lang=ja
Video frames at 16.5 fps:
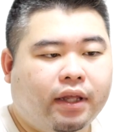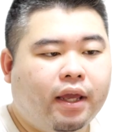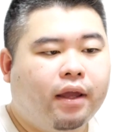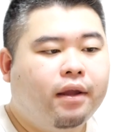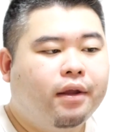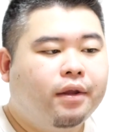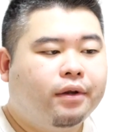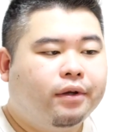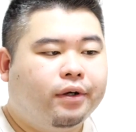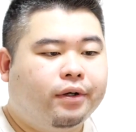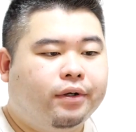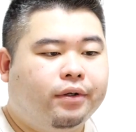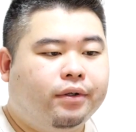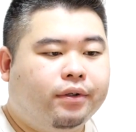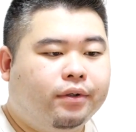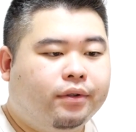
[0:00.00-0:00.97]
ね、
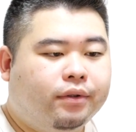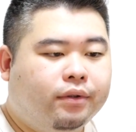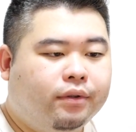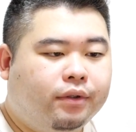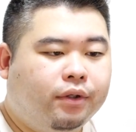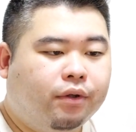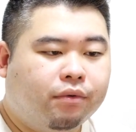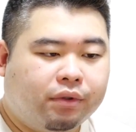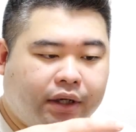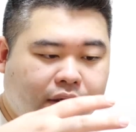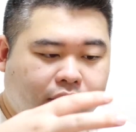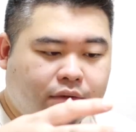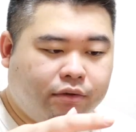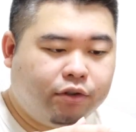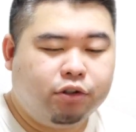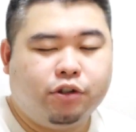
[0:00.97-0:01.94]
うーん、いろんな
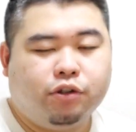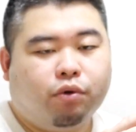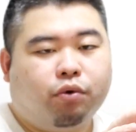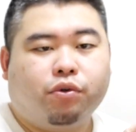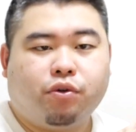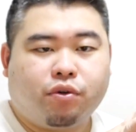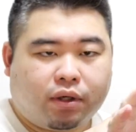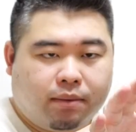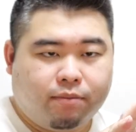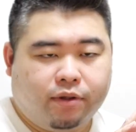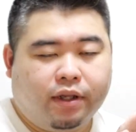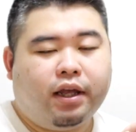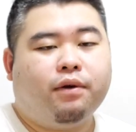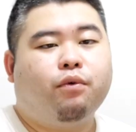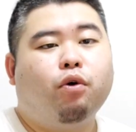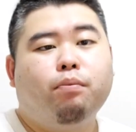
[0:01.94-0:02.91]
ルールのこととかも
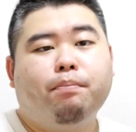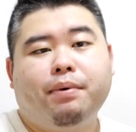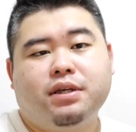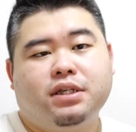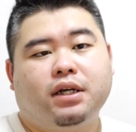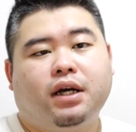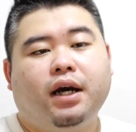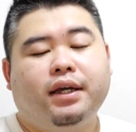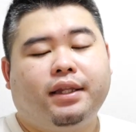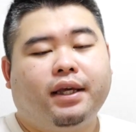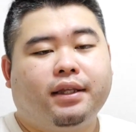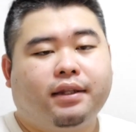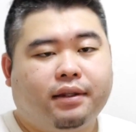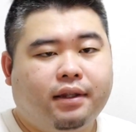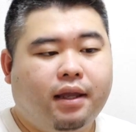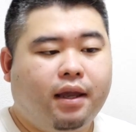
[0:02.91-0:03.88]
ね、ホームページに書いて
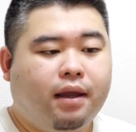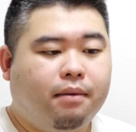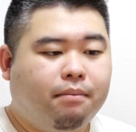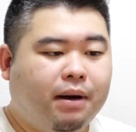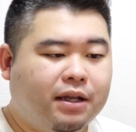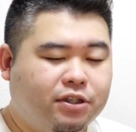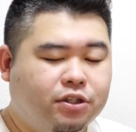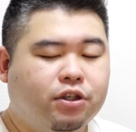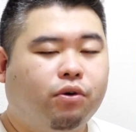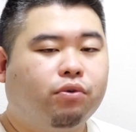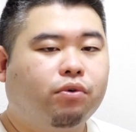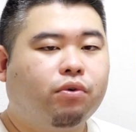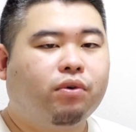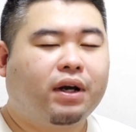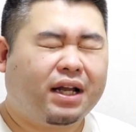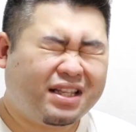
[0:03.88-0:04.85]
あって、まあ熱いこ
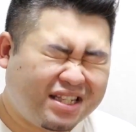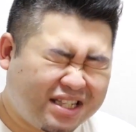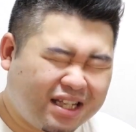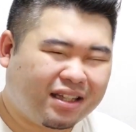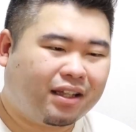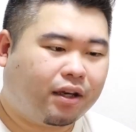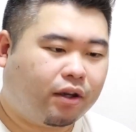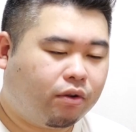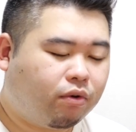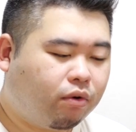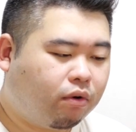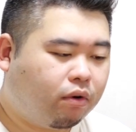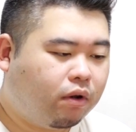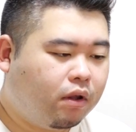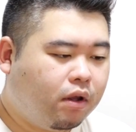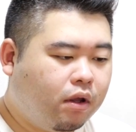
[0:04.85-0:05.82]
とを感じたんだけ
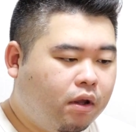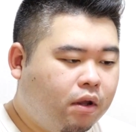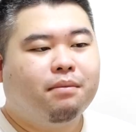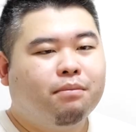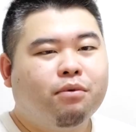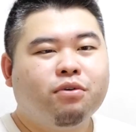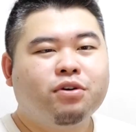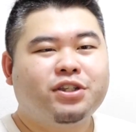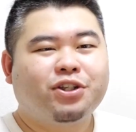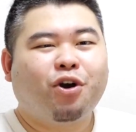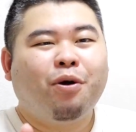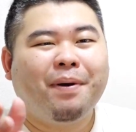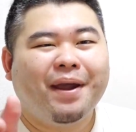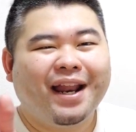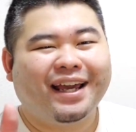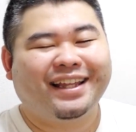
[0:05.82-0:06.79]
ど、申し
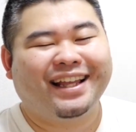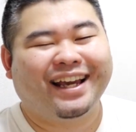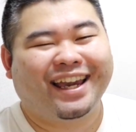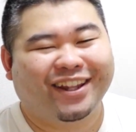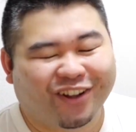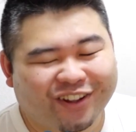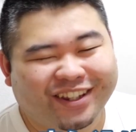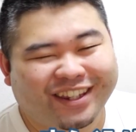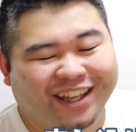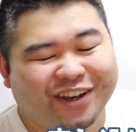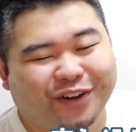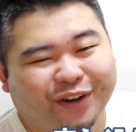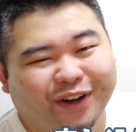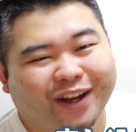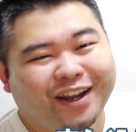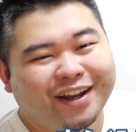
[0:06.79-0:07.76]
込めないんだけどって
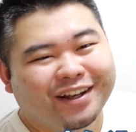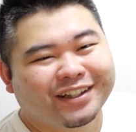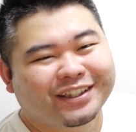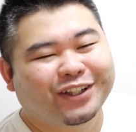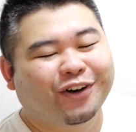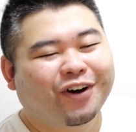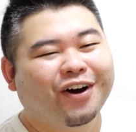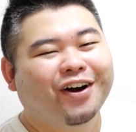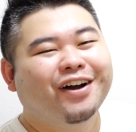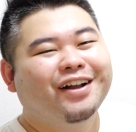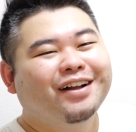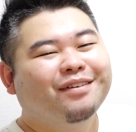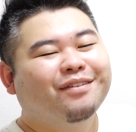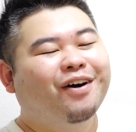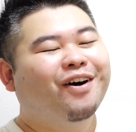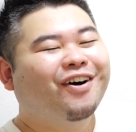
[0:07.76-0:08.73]
いう、そう、
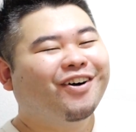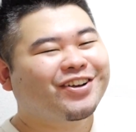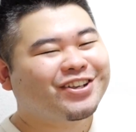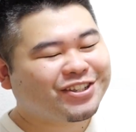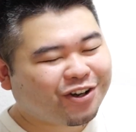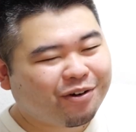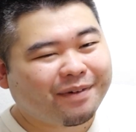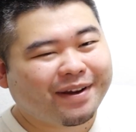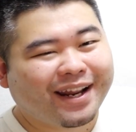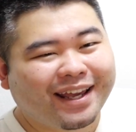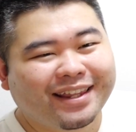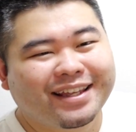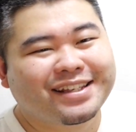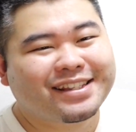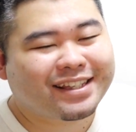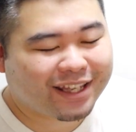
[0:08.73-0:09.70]
申し込めない
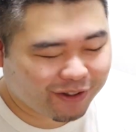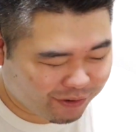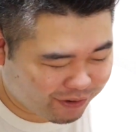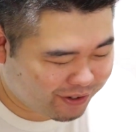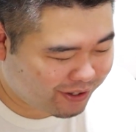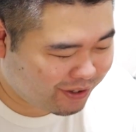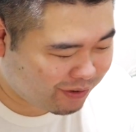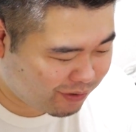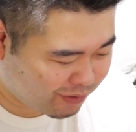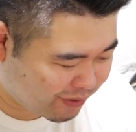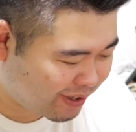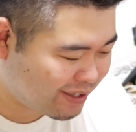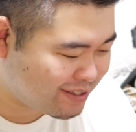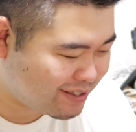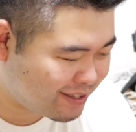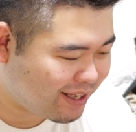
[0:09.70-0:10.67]
んですけどっていうの
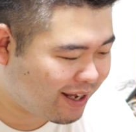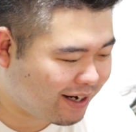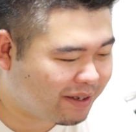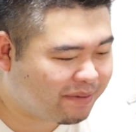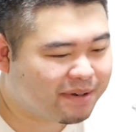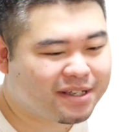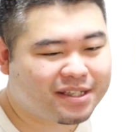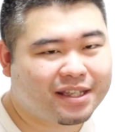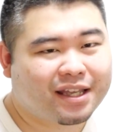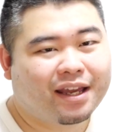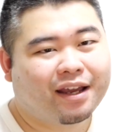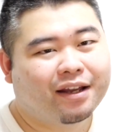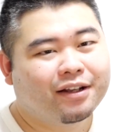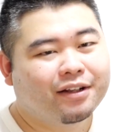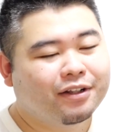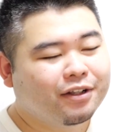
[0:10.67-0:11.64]
がですね、ありまし
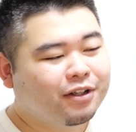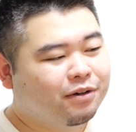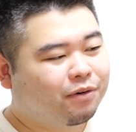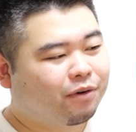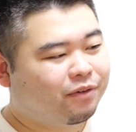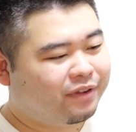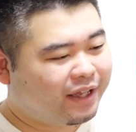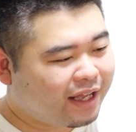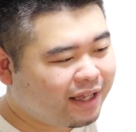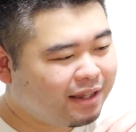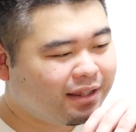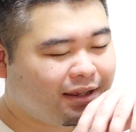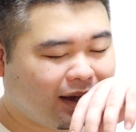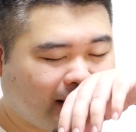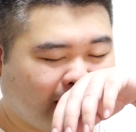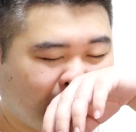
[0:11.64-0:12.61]
て、これ
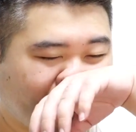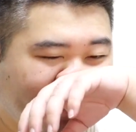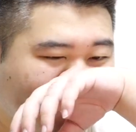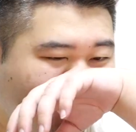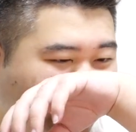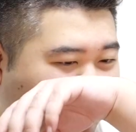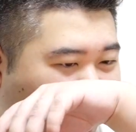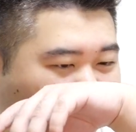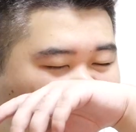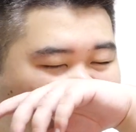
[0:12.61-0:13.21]
何の理由が